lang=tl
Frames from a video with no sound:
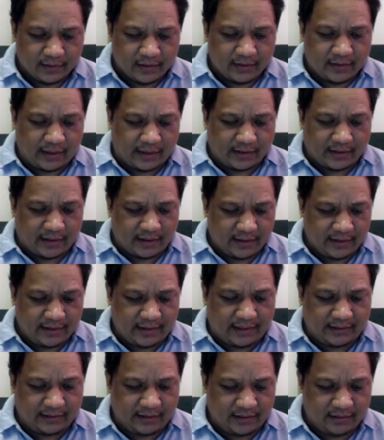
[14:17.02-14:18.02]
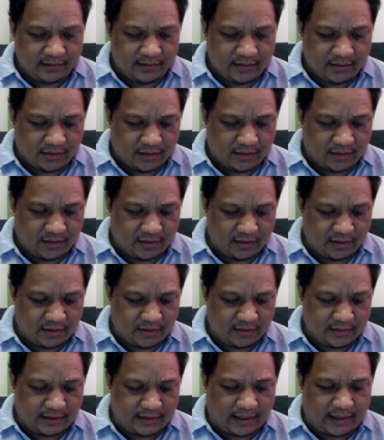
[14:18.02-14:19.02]
Check na rin natin. So,
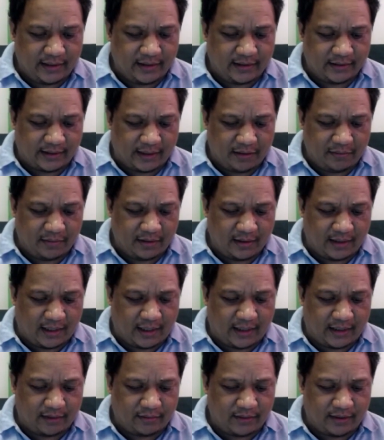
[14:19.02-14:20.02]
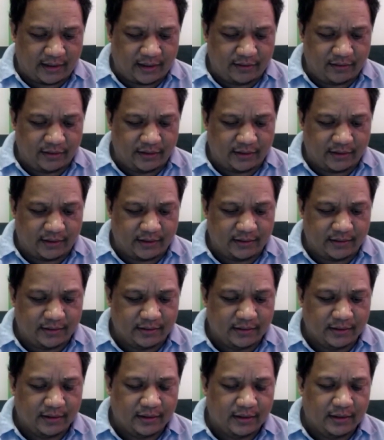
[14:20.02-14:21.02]
saan na tayo magkakaroon ng ano nito?
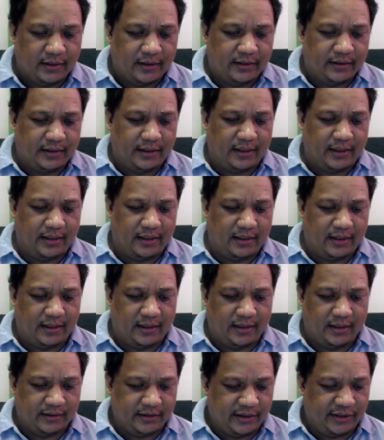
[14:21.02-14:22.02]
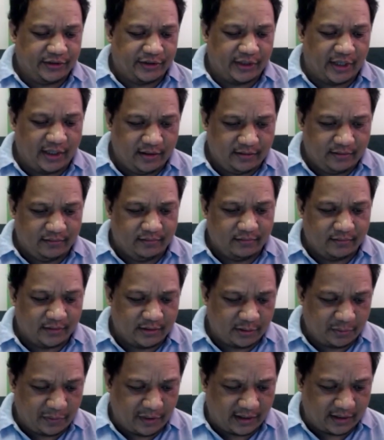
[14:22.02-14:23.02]
Ng uh, detailed
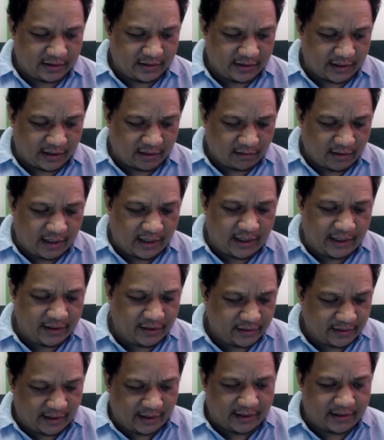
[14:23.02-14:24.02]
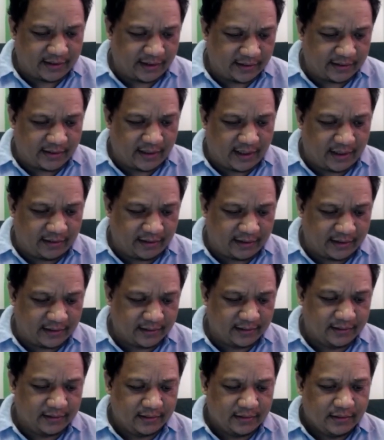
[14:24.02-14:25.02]
specs. Check ko lang ngayon. Na-excite na ako eh.
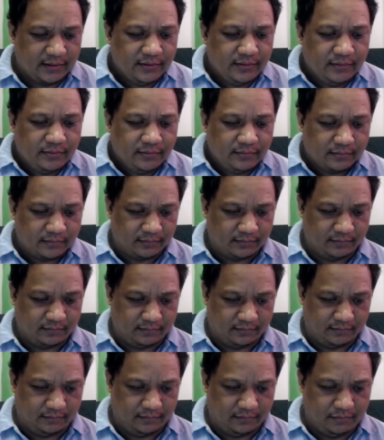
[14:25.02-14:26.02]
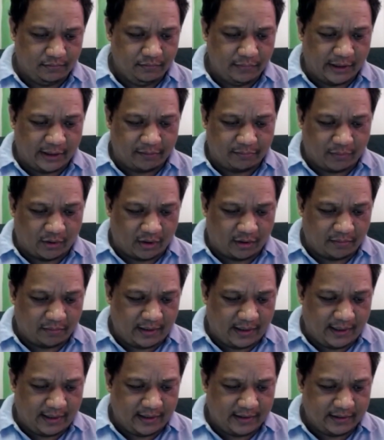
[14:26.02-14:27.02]

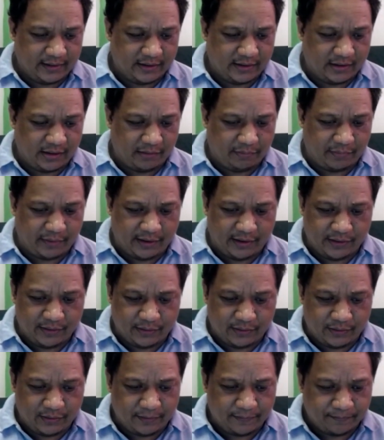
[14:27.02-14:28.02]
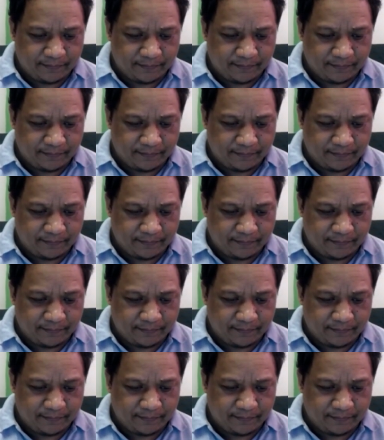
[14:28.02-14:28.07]
Performance, CPU,